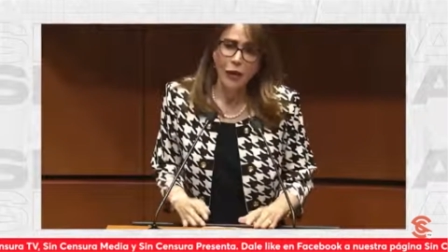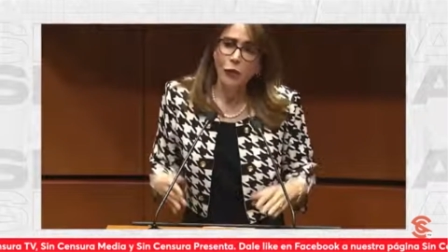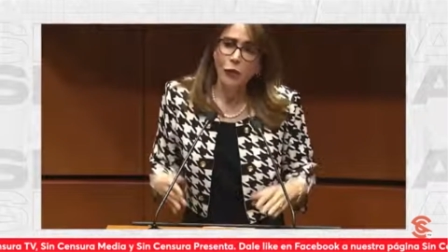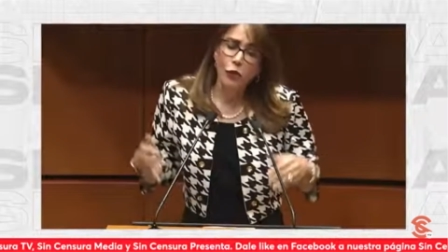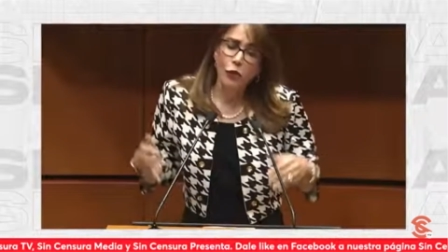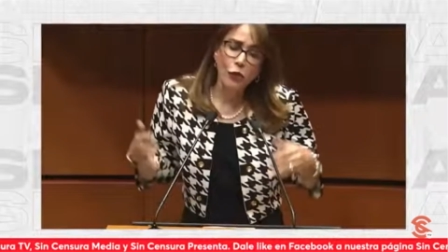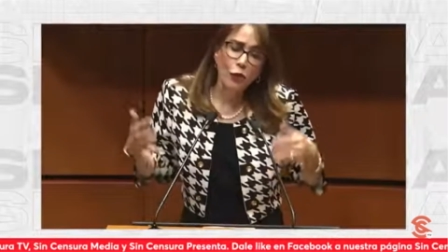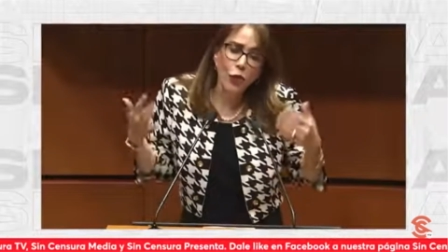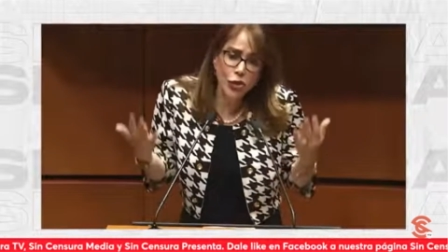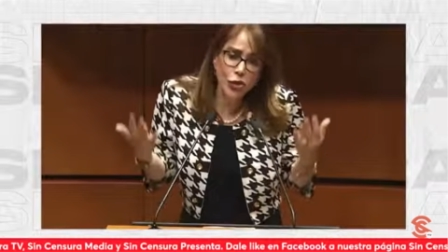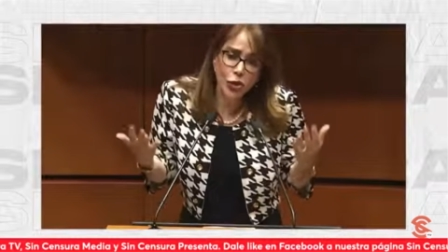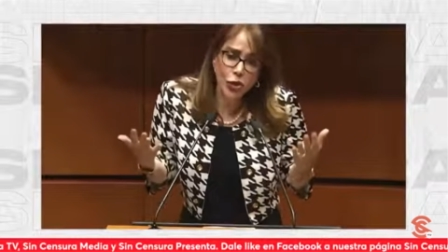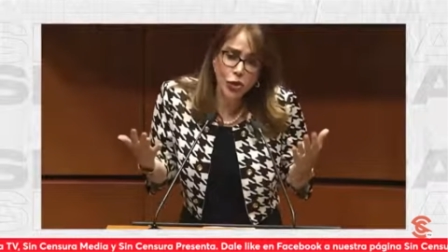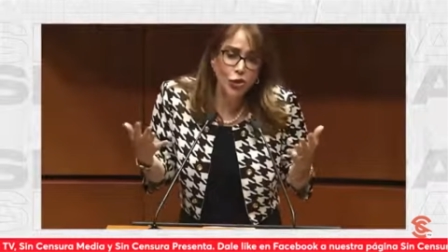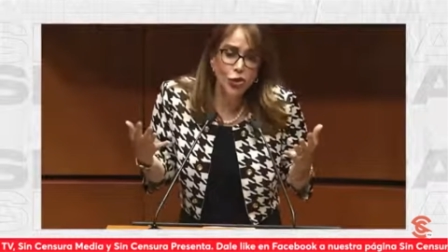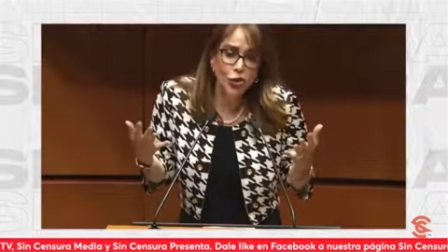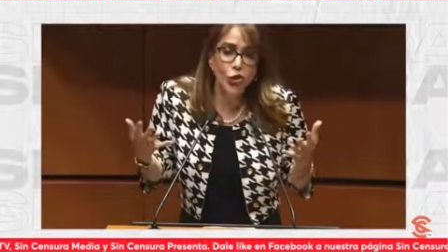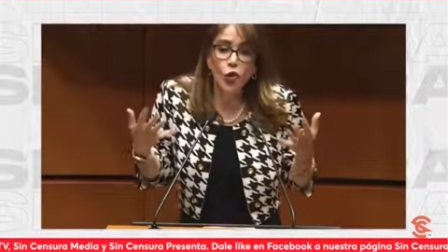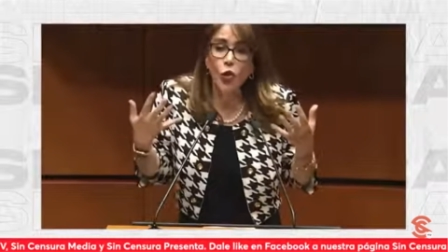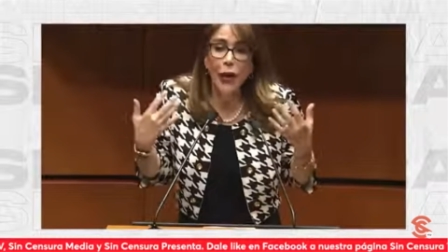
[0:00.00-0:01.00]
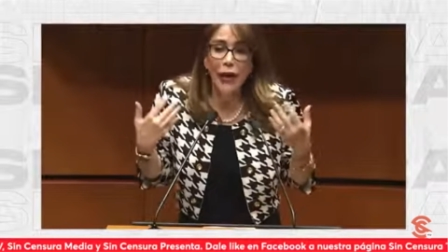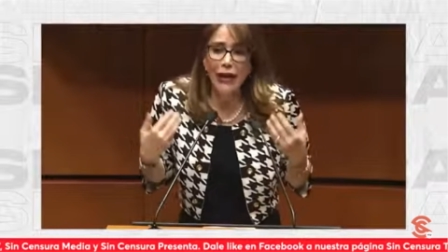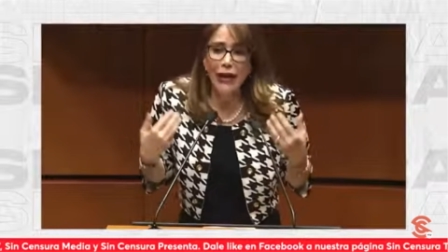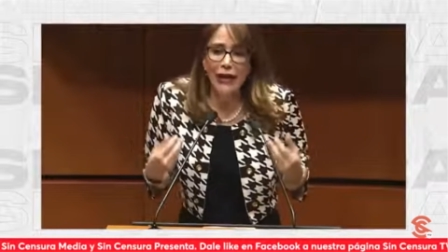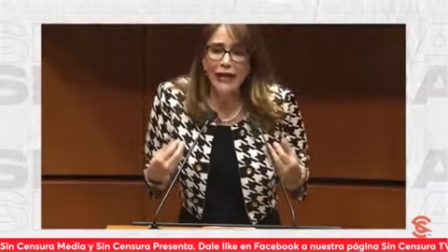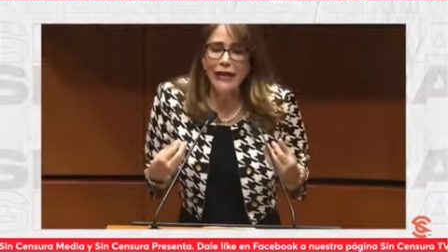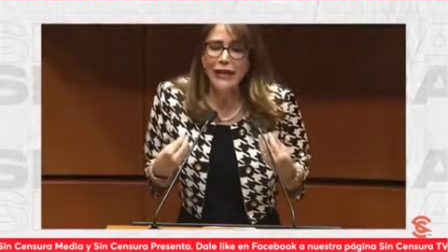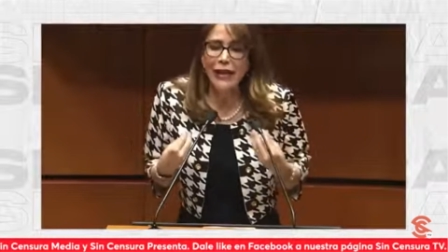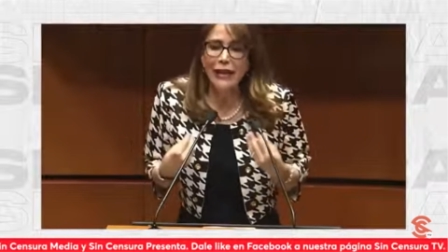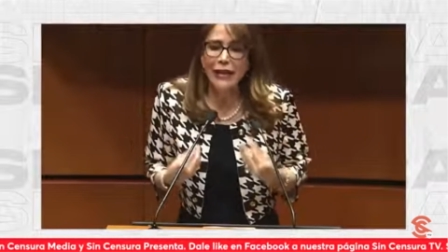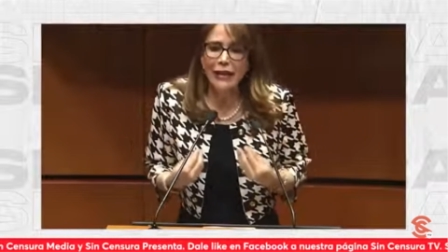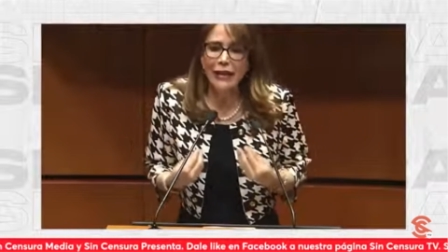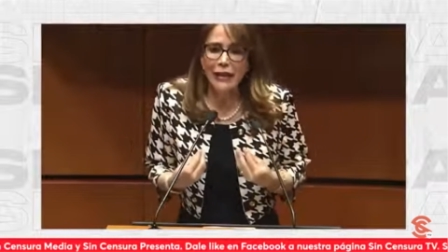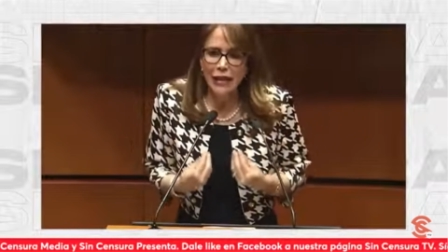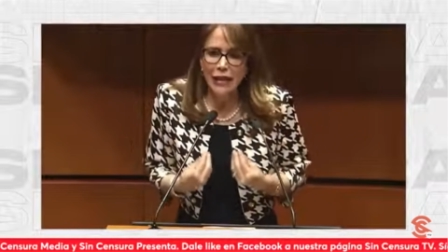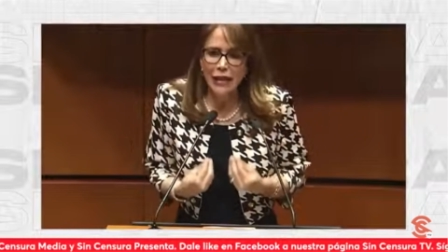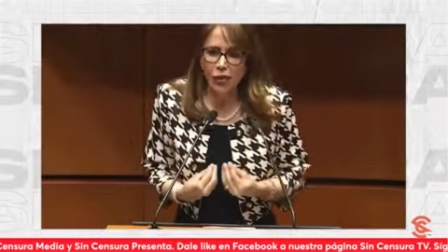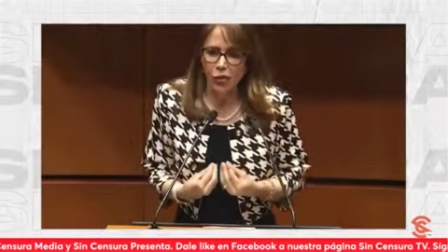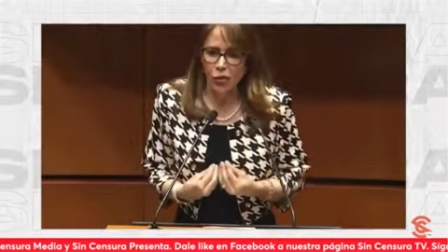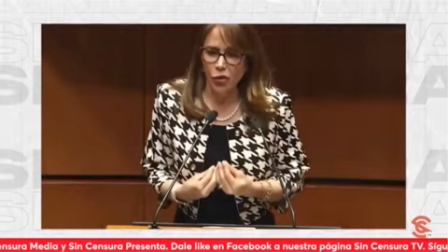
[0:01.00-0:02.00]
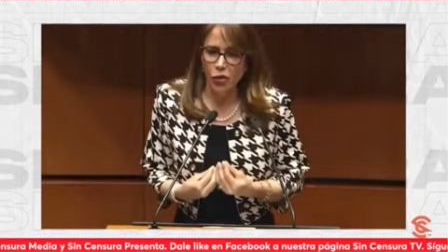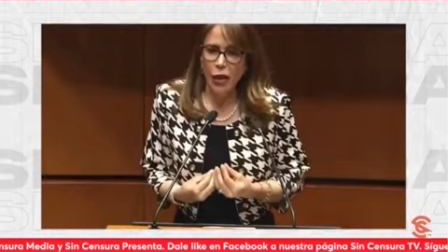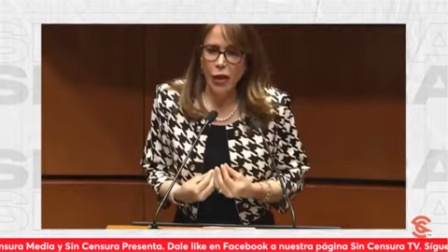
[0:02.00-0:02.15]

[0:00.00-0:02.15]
Muchos no han entendido